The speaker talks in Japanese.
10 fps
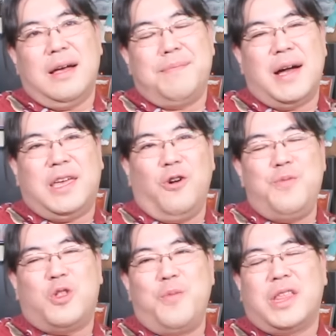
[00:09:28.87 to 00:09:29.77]
負けを
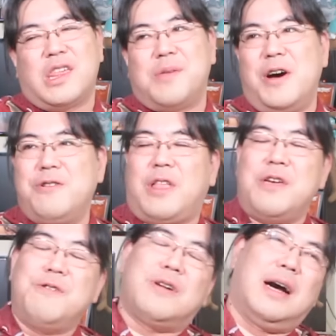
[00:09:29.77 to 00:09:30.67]
認めてしまうって
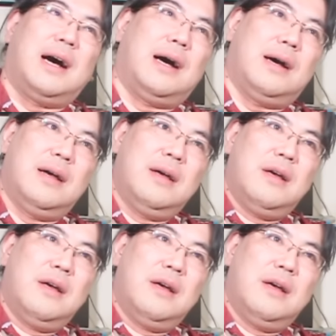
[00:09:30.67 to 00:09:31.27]
いうか、